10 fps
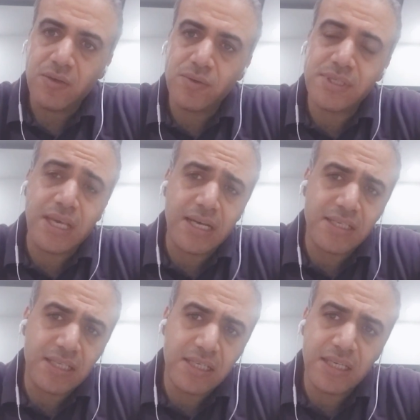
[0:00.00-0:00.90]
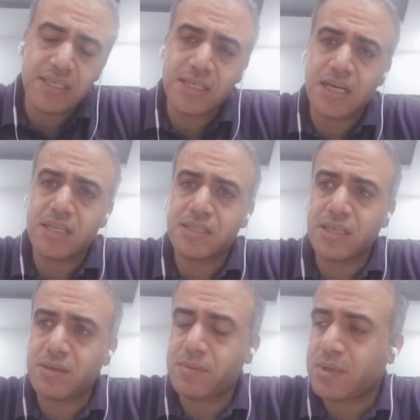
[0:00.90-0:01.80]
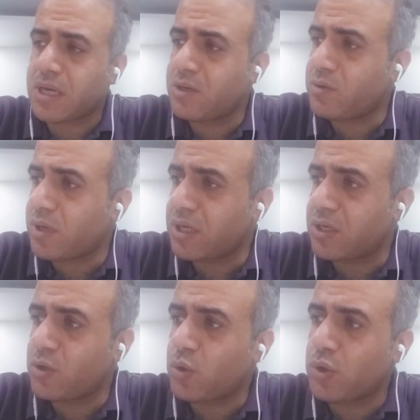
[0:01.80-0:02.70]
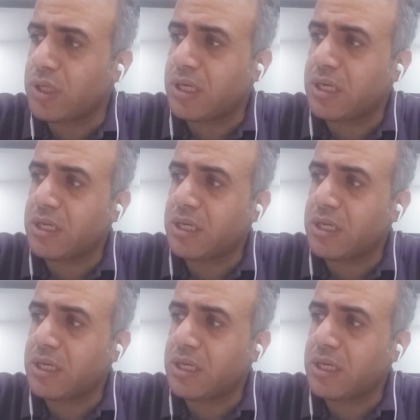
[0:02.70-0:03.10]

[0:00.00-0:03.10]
وسياسي يسار السابق هل هو على دور